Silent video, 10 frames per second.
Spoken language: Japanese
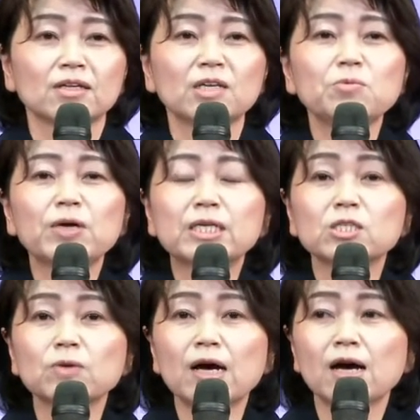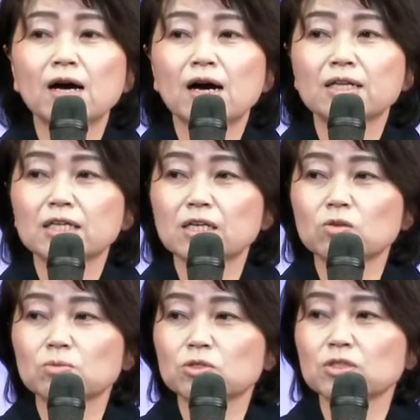でも私はあなた
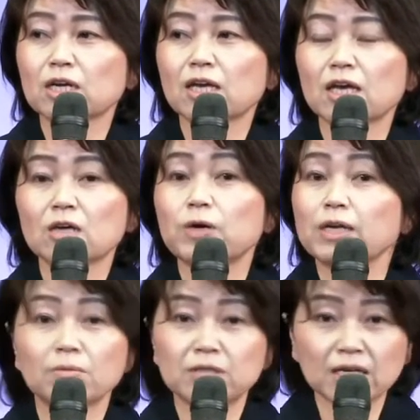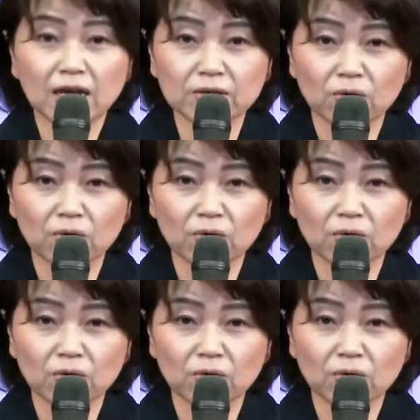と結んだ契約は破らない